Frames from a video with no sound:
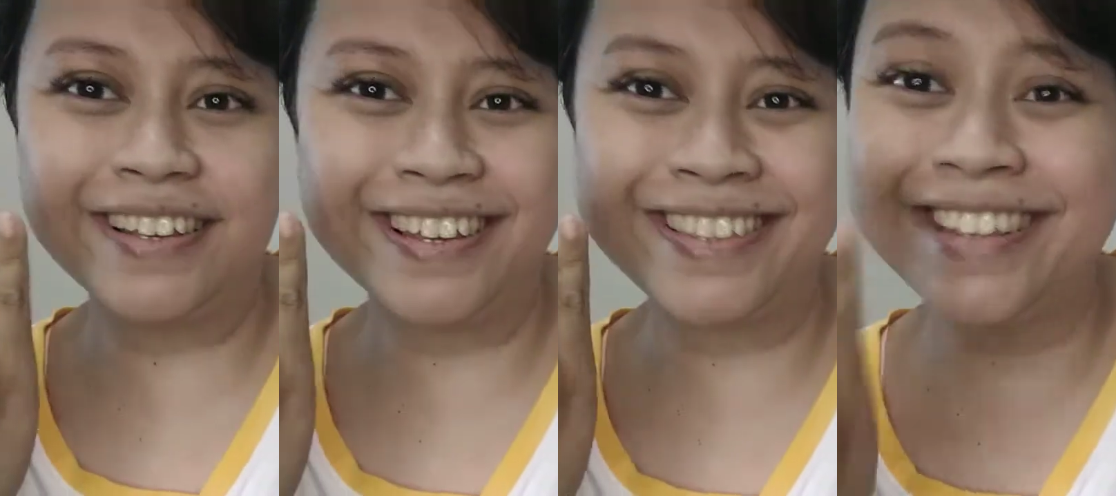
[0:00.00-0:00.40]

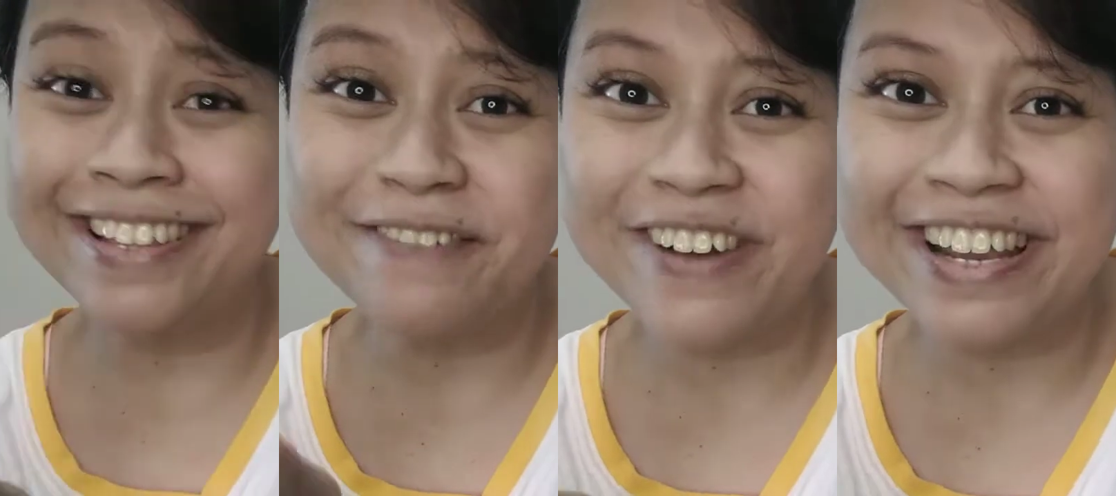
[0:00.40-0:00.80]
hindi
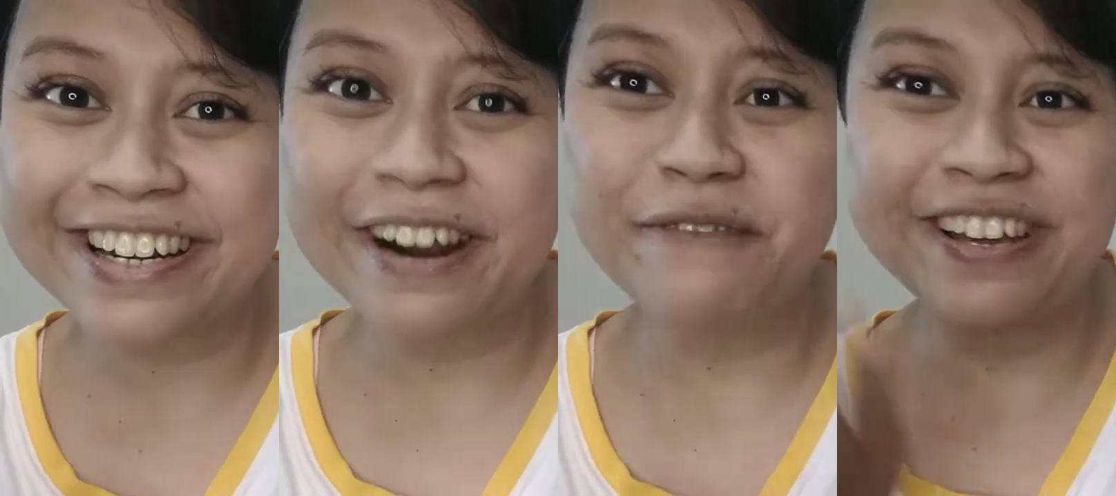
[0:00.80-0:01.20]
na
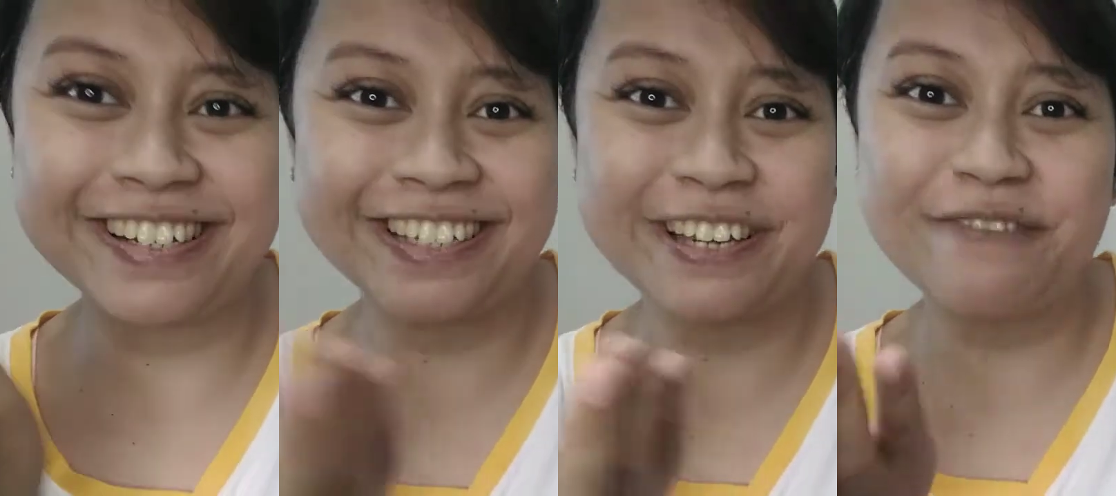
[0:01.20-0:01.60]
mahirap
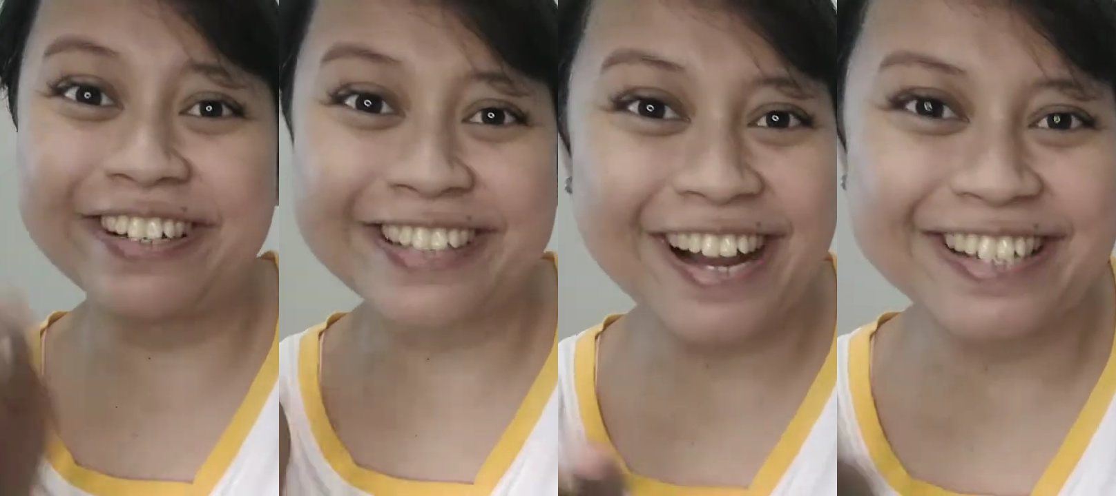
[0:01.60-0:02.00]
i-achieve
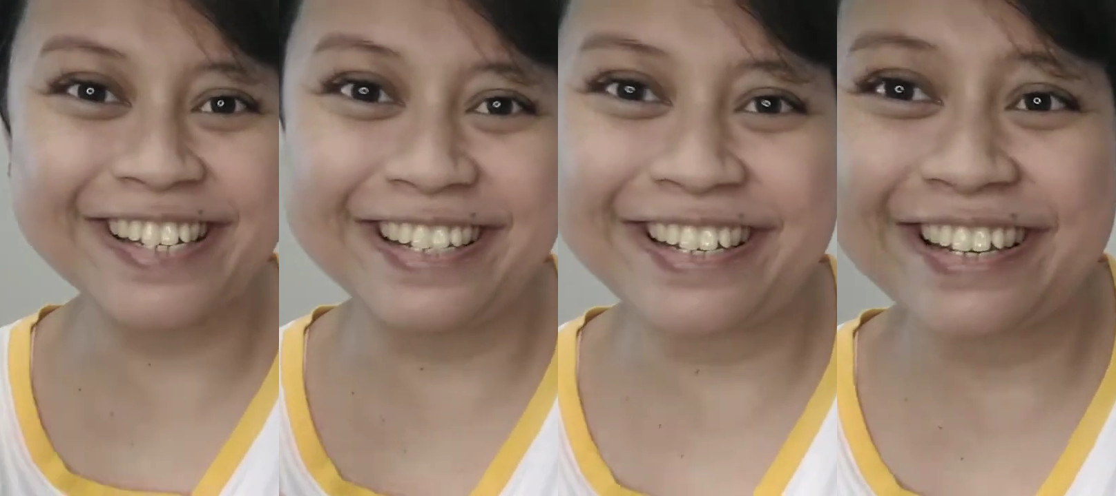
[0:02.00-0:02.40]
ang taas
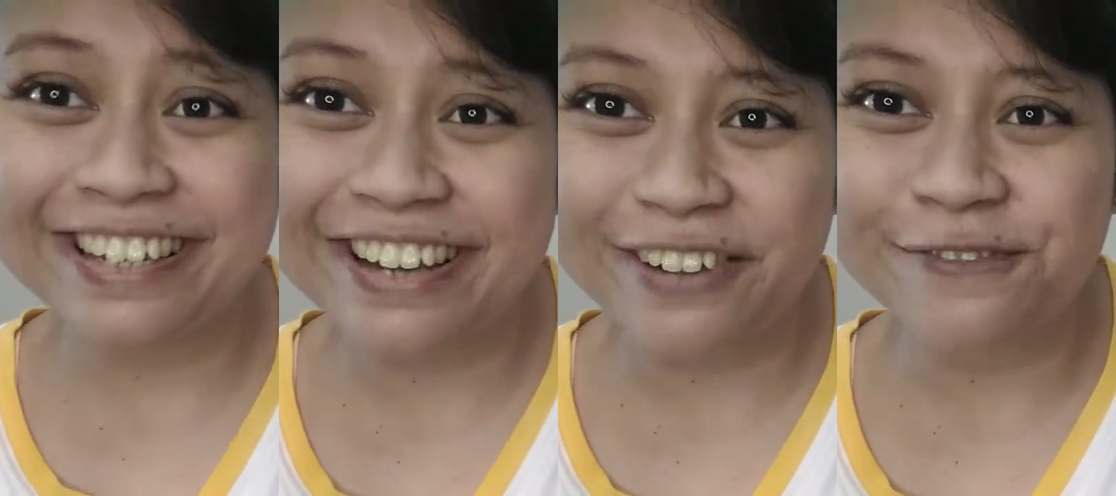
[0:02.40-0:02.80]

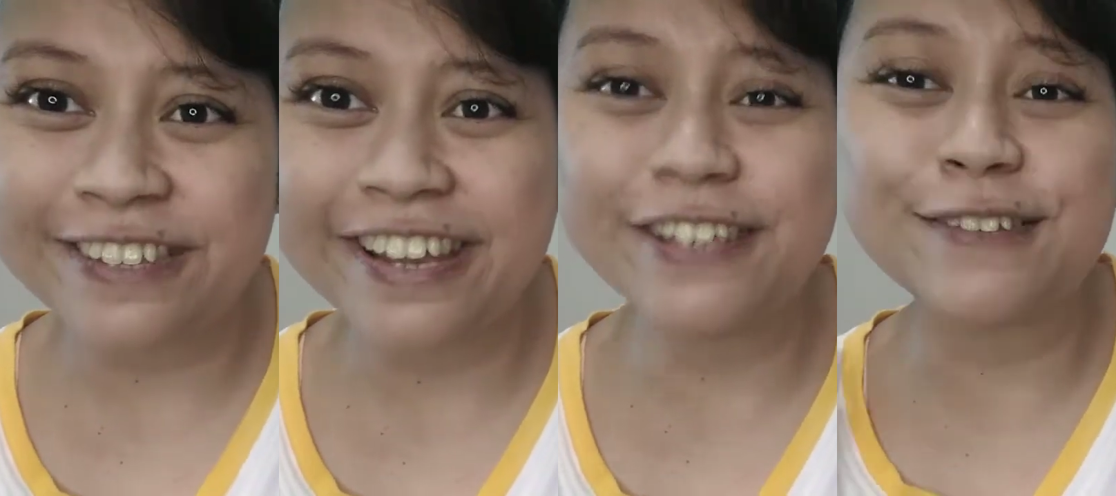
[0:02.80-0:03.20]
kilikili
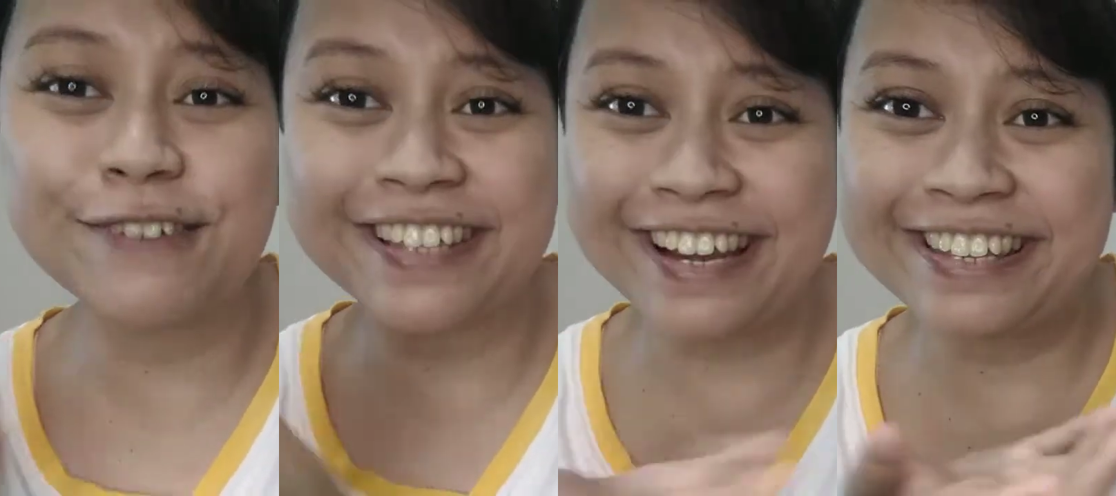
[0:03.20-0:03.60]
confidence
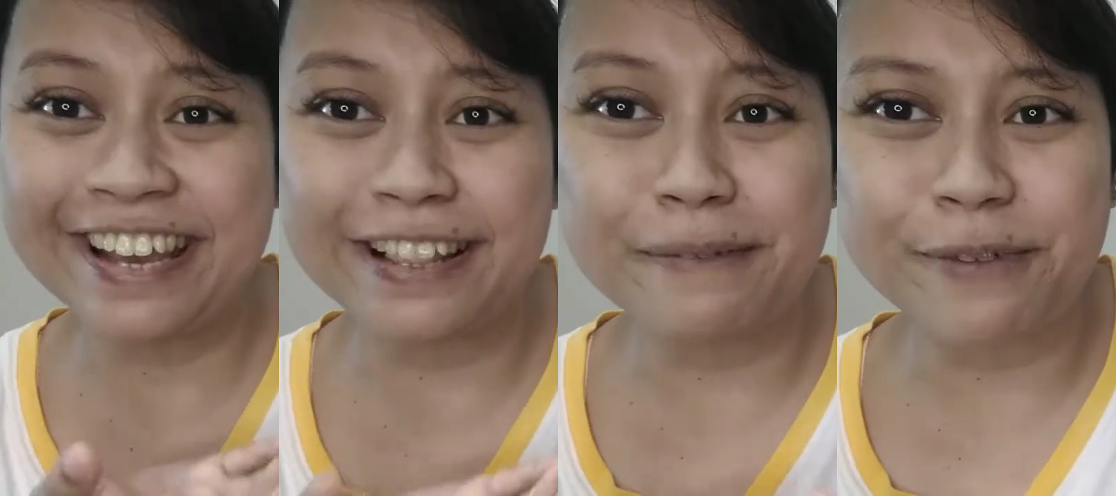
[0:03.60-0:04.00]
with
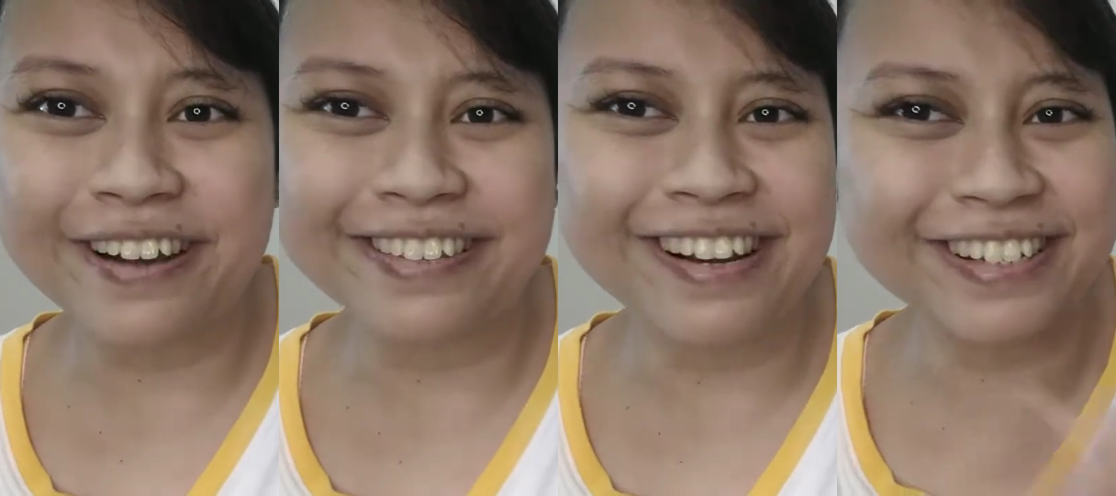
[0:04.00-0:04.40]
Anela
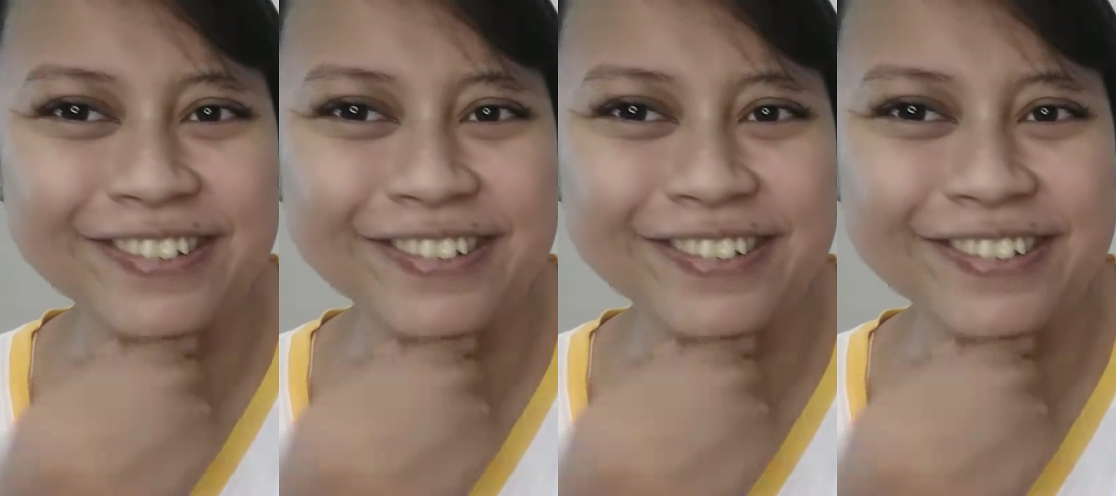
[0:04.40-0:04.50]
products.